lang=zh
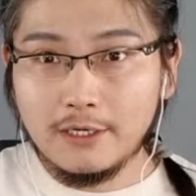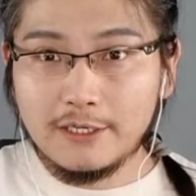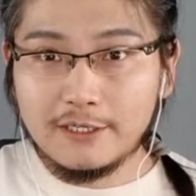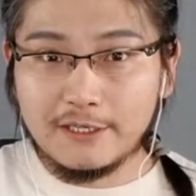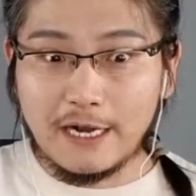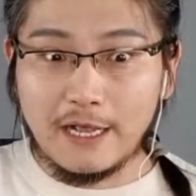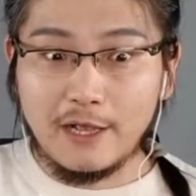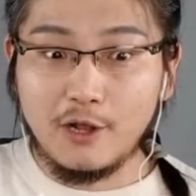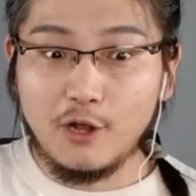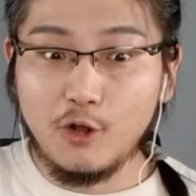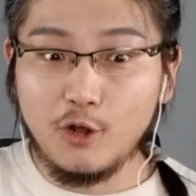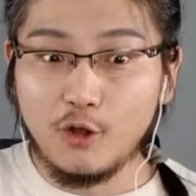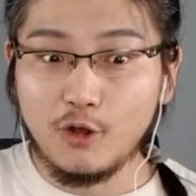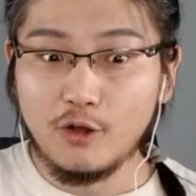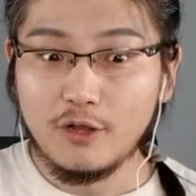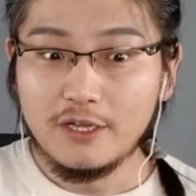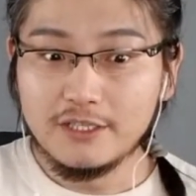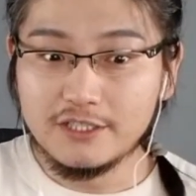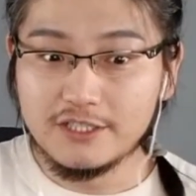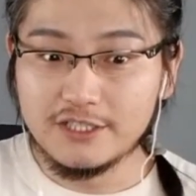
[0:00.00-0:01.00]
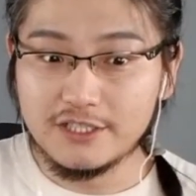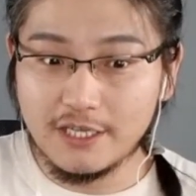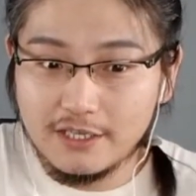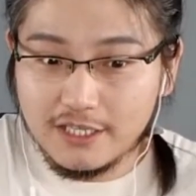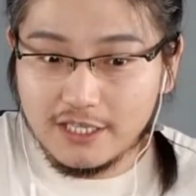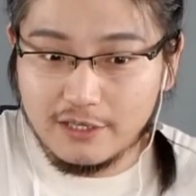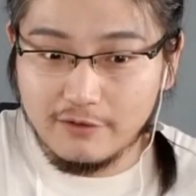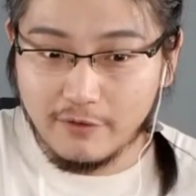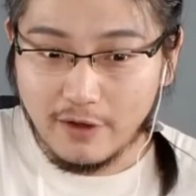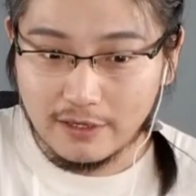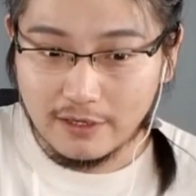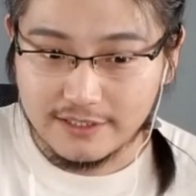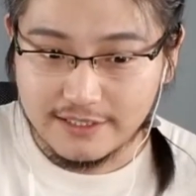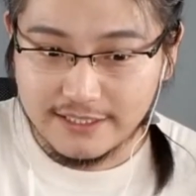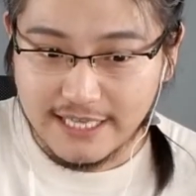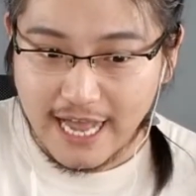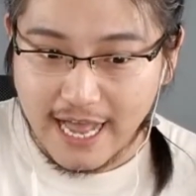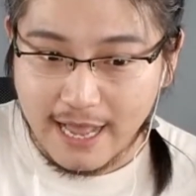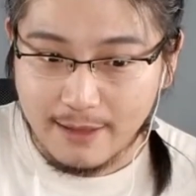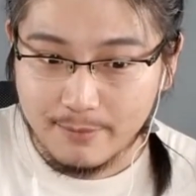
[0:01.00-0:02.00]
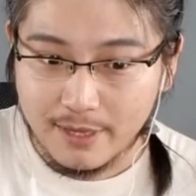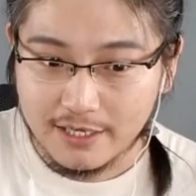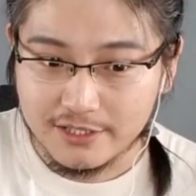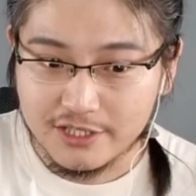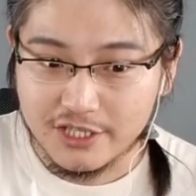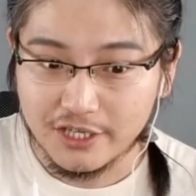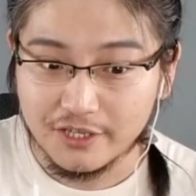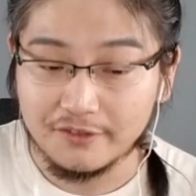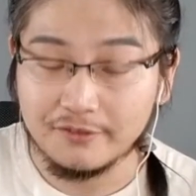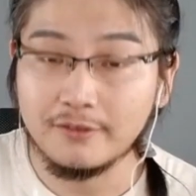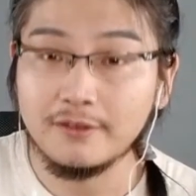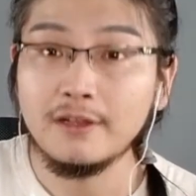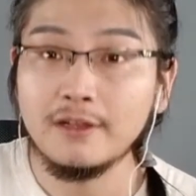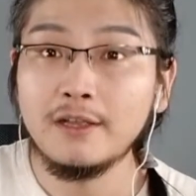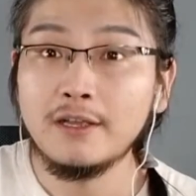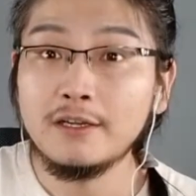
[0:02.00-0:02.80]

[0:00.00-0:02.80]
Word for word: 然后身体往下面沉。